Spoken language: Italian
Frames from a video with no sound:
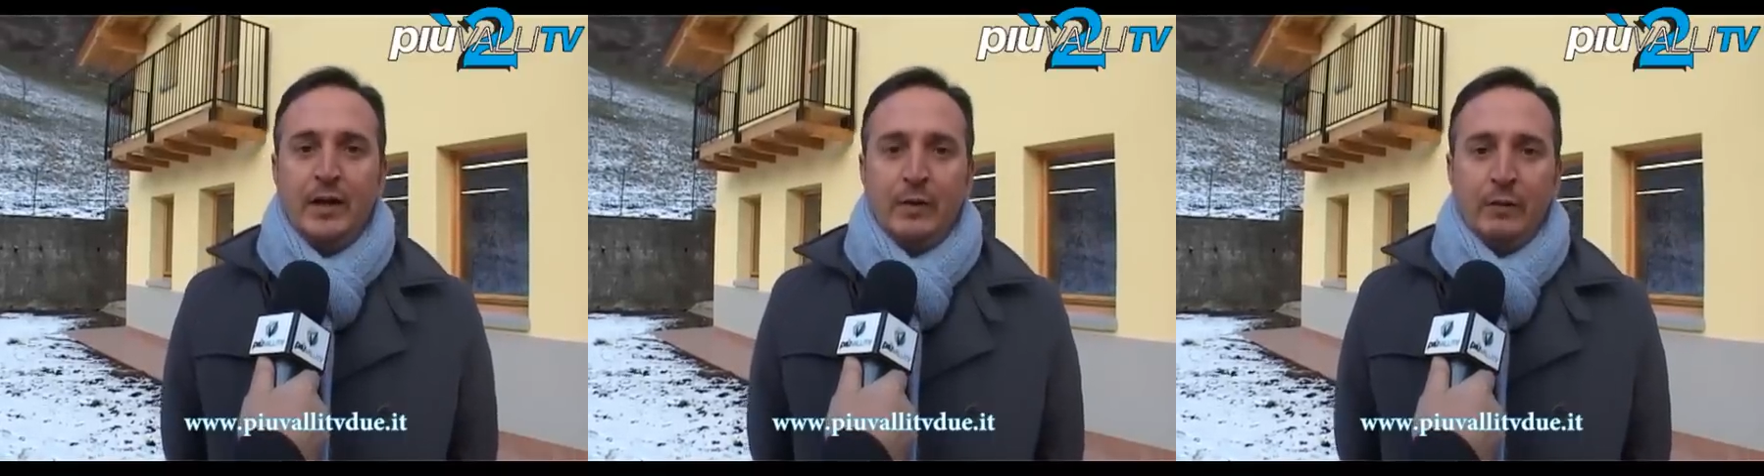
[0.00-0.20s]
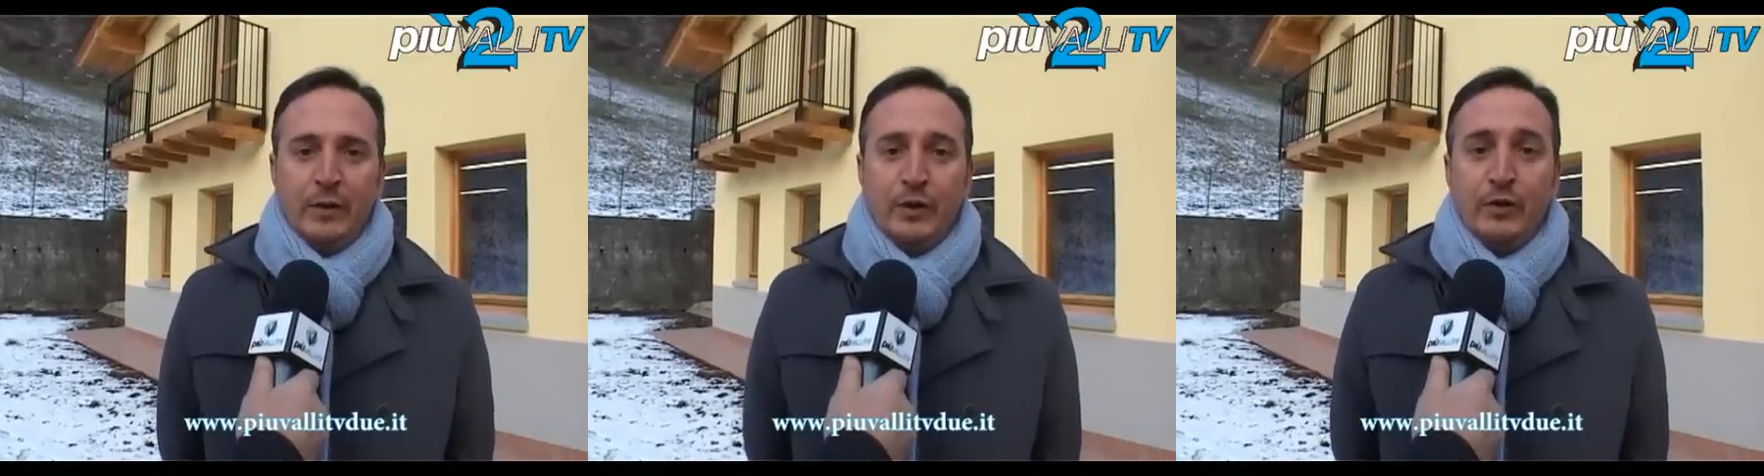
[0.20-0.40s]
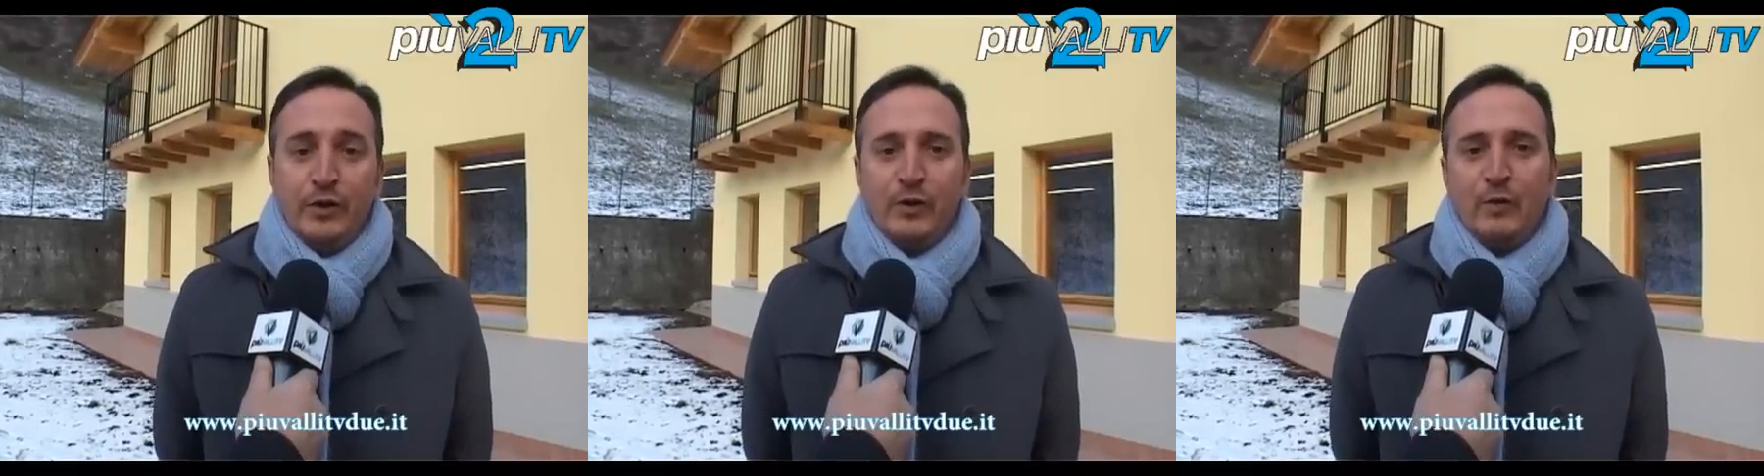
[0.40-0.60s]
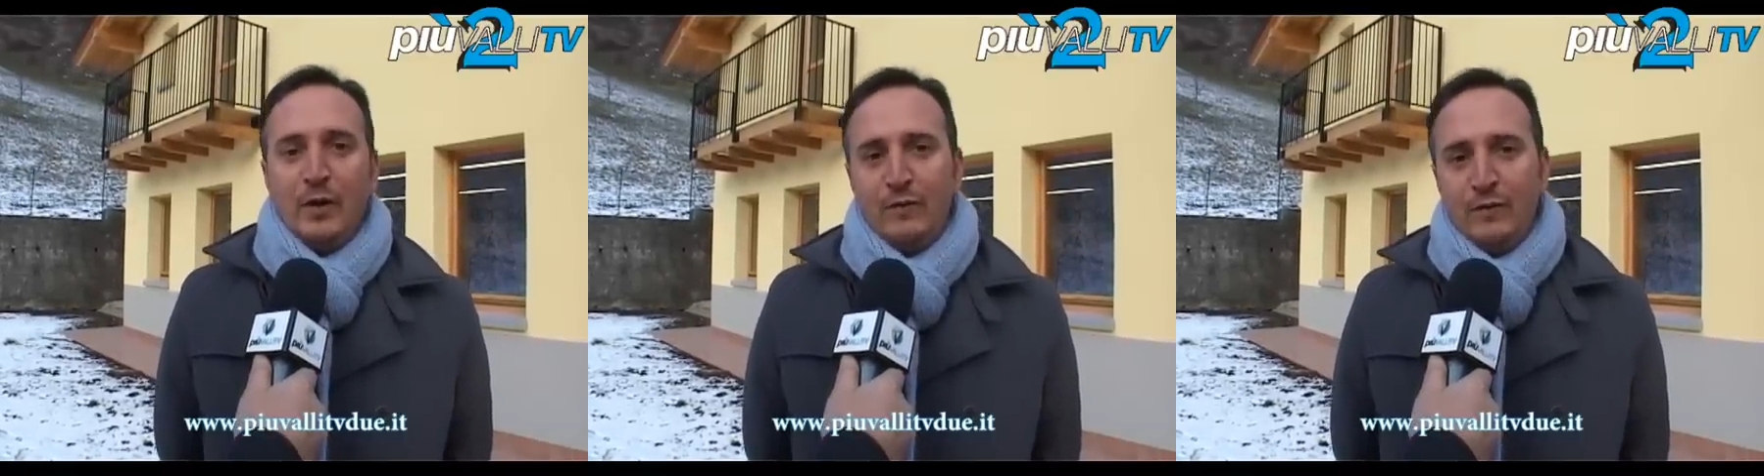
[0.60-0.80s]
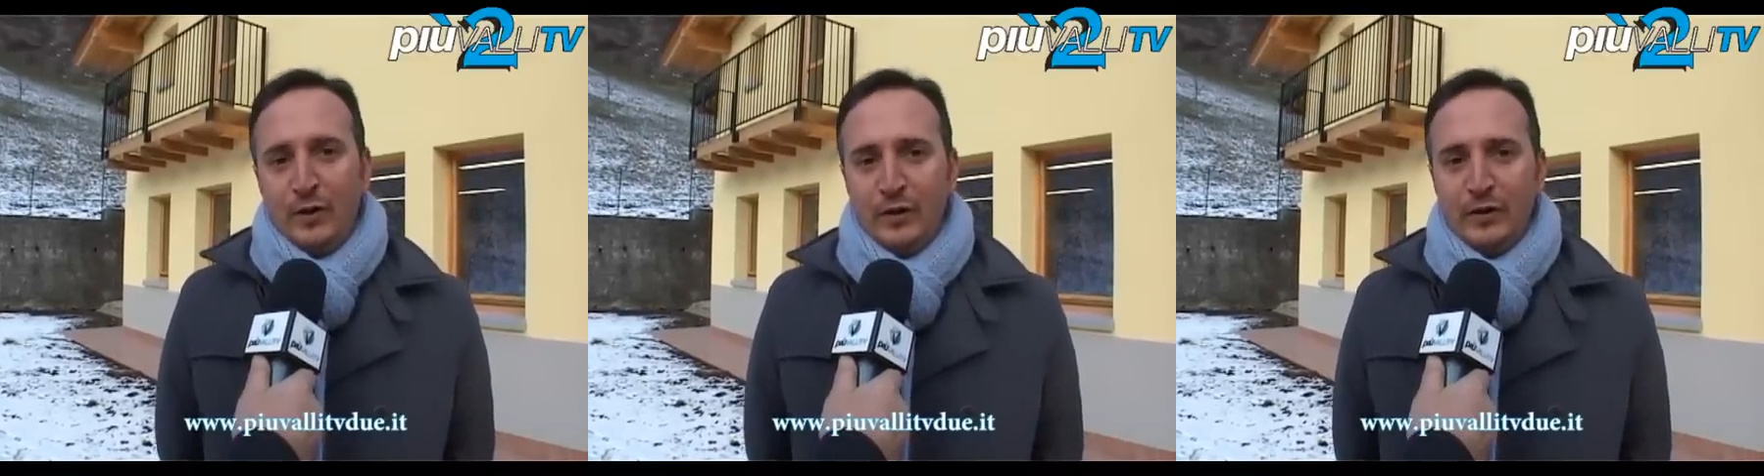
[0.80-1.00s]
Quindi ogni
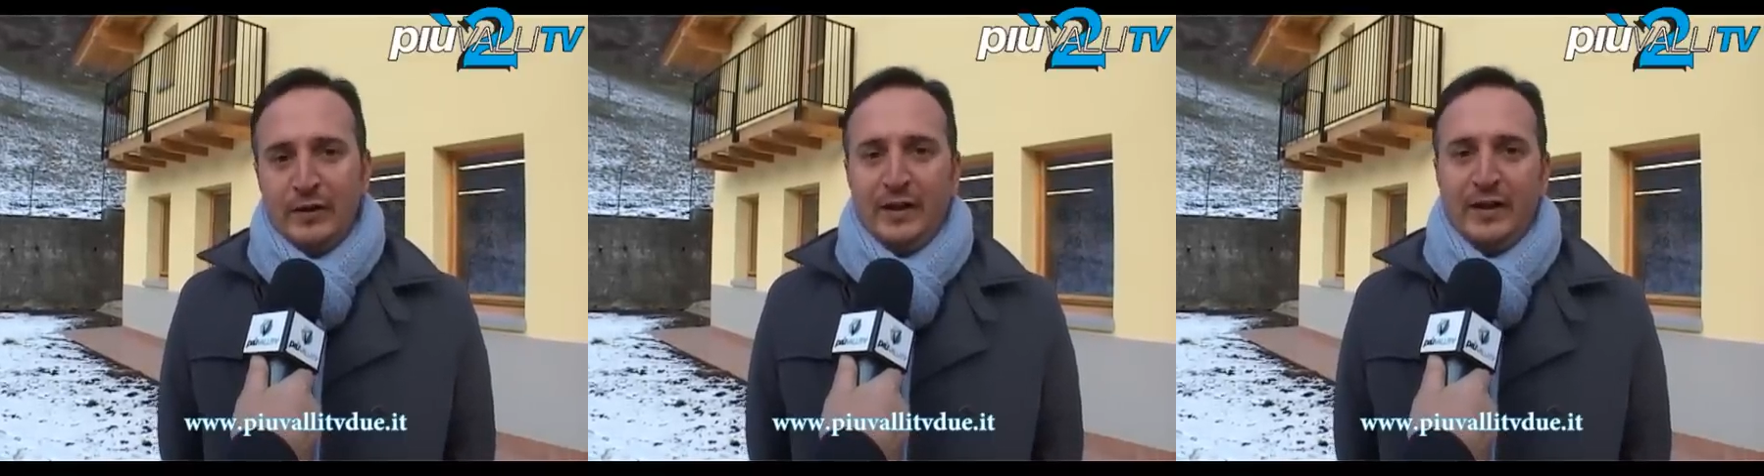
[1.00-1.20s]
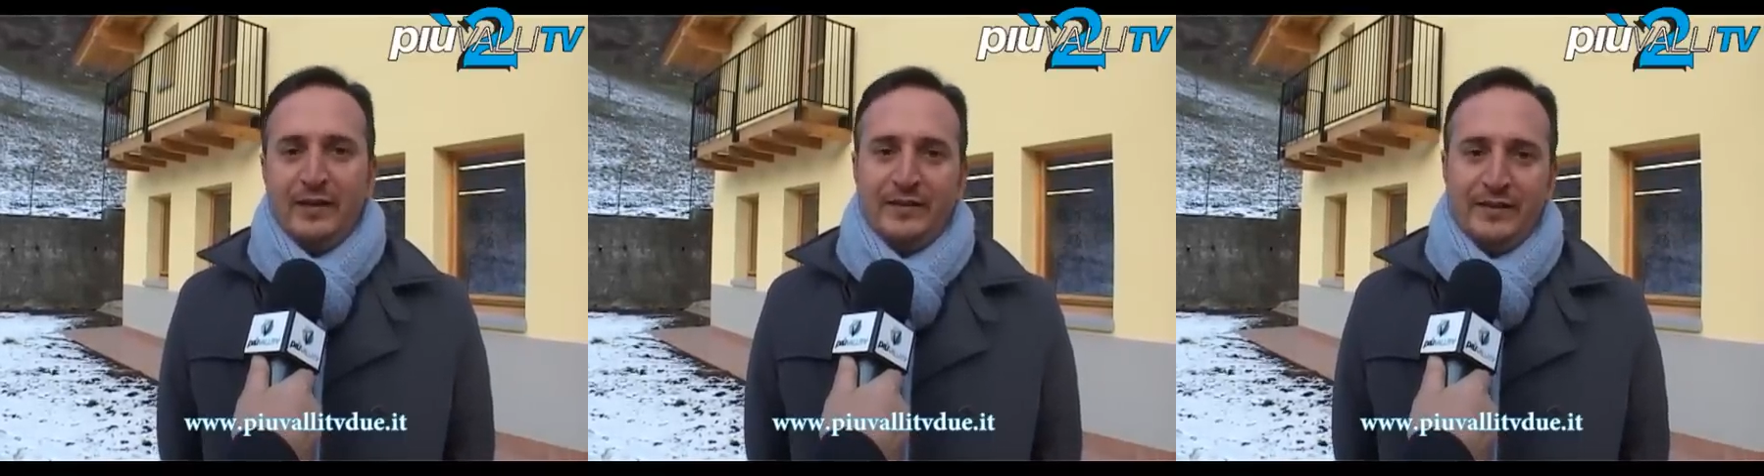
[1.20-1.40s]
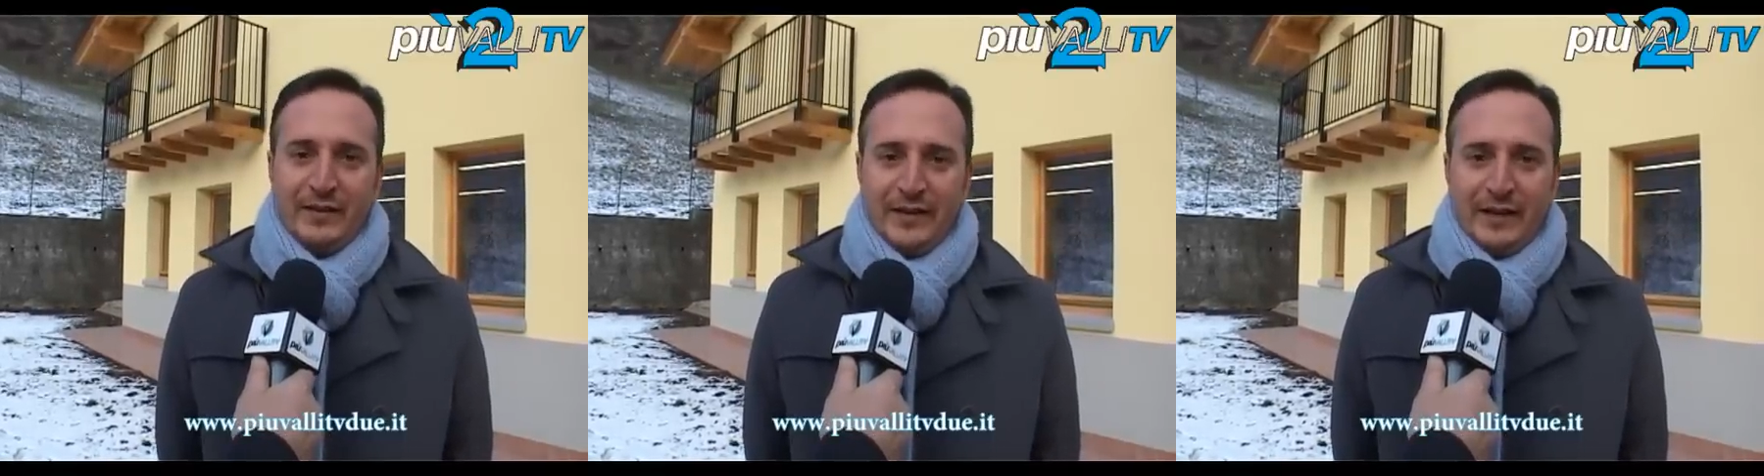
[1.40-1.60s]
qualvolta si